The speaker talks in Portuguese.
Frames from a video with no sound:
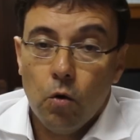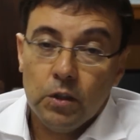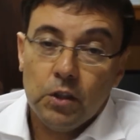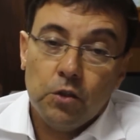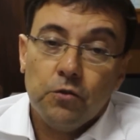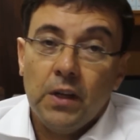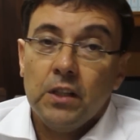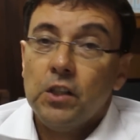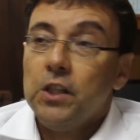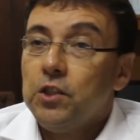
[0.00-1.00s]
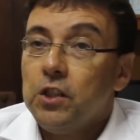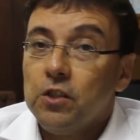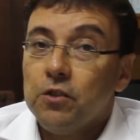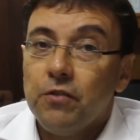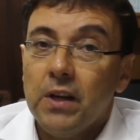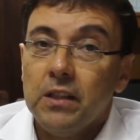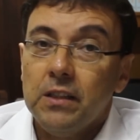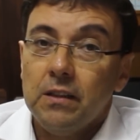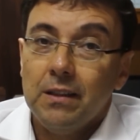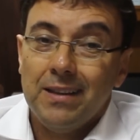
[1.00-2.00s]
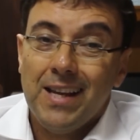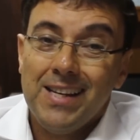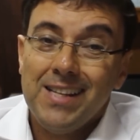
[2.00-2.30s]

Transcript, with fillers: Quando a gente fala de energia, a gente fala da